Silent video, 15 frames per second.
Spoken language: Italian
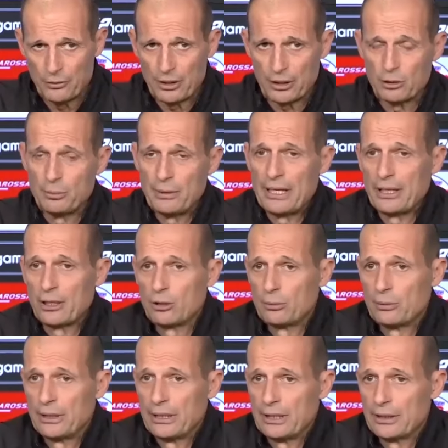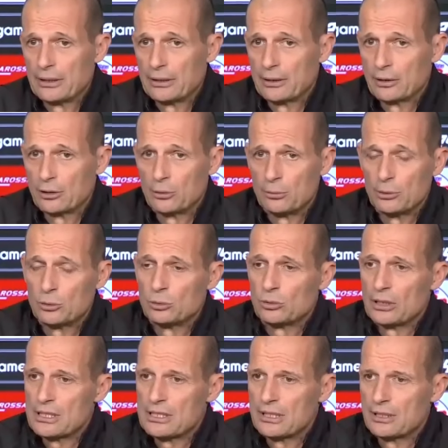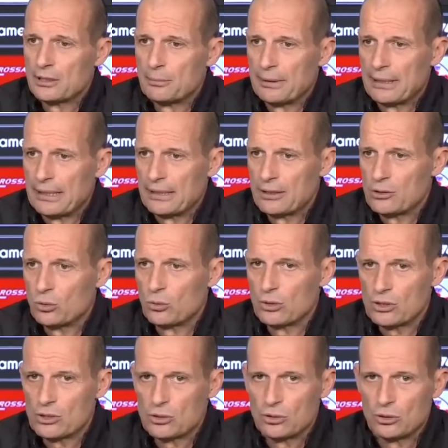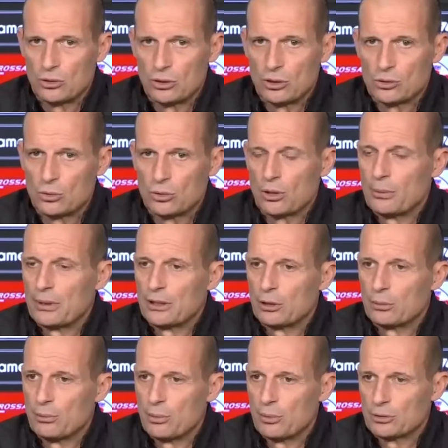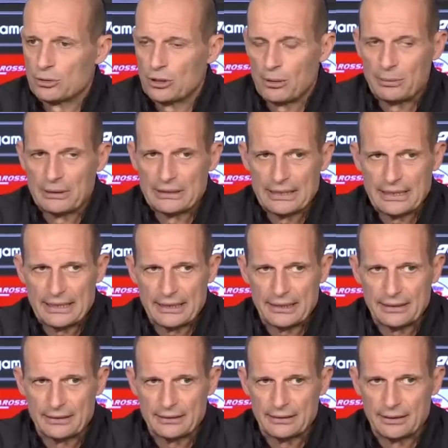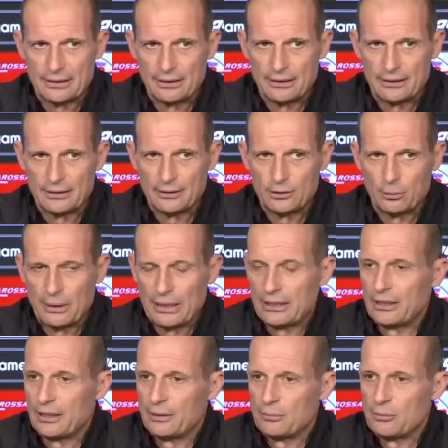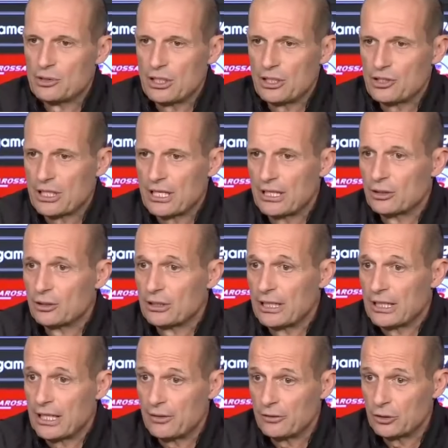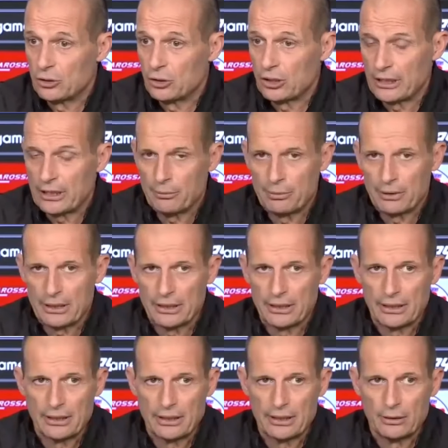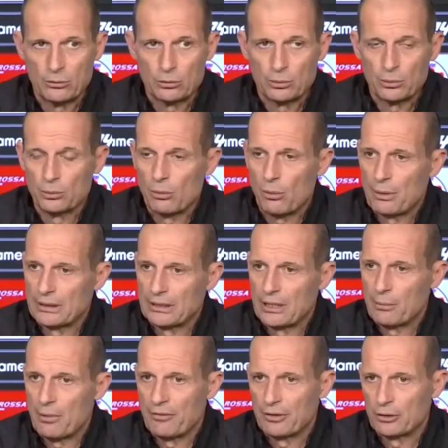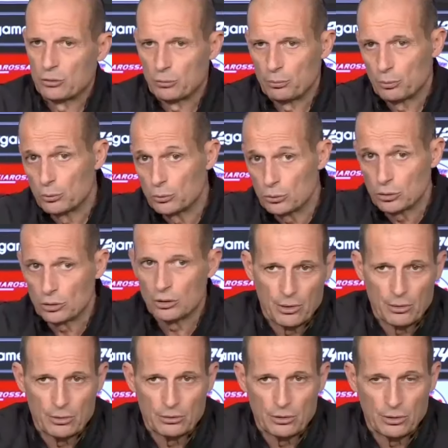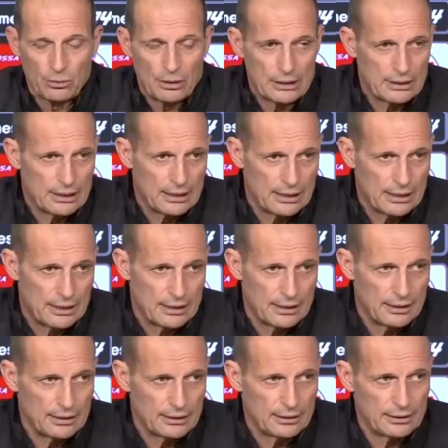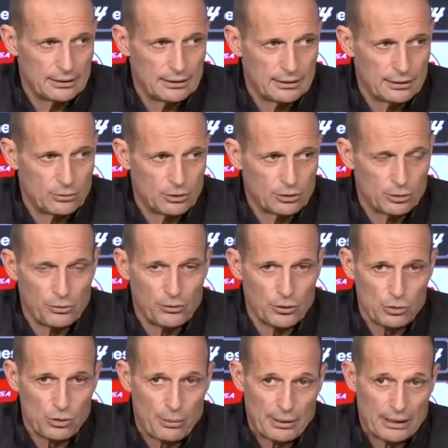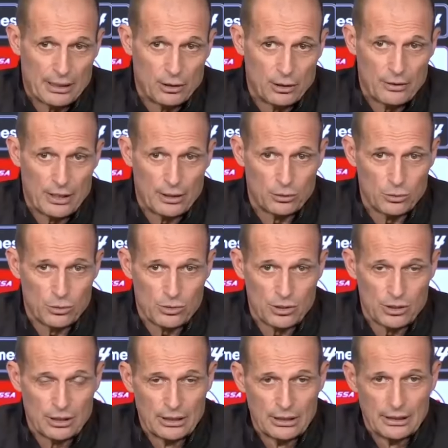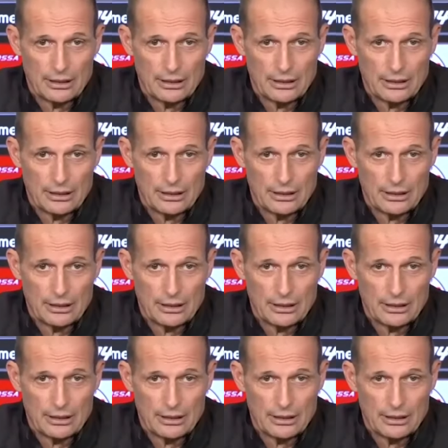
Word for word: ha lavorato bene come, come tutte le settimane, su questo assolutamente non mi posso lamentare. Eh, domani bisogna cercare di tornare alla vittoria perché le ultime due partite abbiamo fatto un punto. Per quanto riguarda eh, quanto mi vedo sulla panchina Juventus,